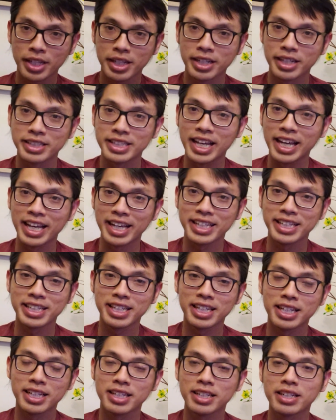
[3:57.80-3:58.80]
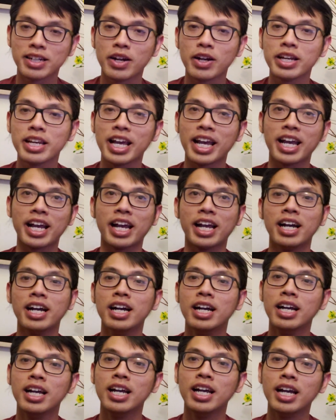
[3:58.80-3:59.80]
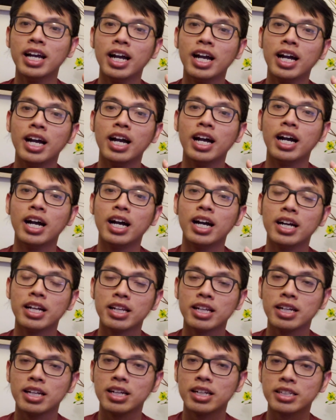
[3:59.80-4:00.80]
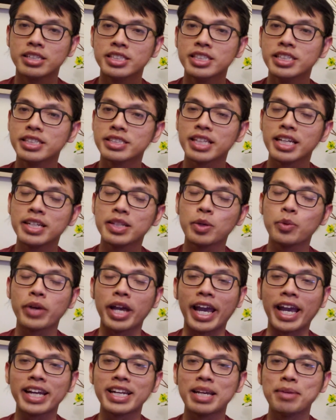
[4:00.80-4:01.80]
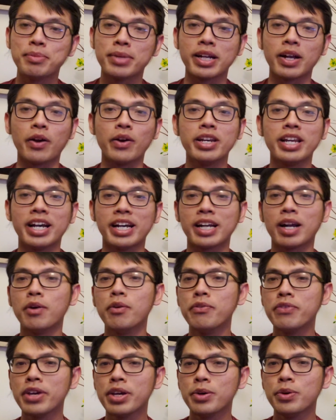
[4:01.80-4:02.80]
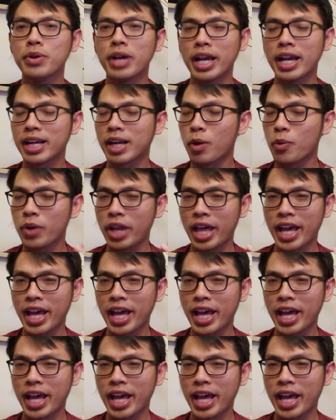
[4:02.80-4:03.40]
người ta hay ờ, gọi là đưa tin chú ngạn để mà gọi là câu view ha câu